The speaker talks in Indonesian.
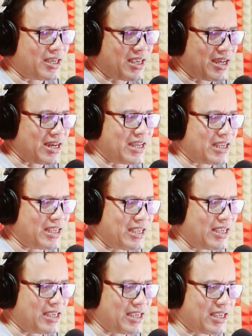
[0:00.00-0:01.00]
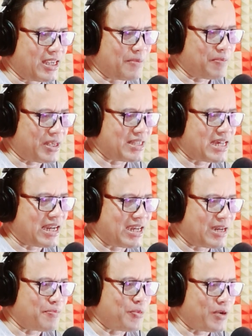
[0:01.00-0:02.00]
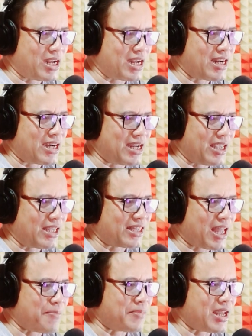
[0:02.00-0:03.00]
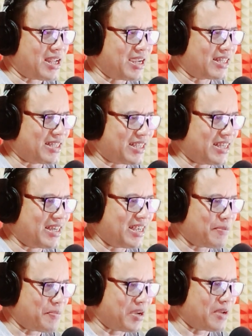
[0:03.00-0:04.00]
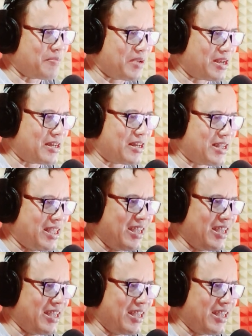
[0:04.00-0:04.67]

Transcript: yang lagi perjalanan pulang dari Tamlang katanya ini mengambil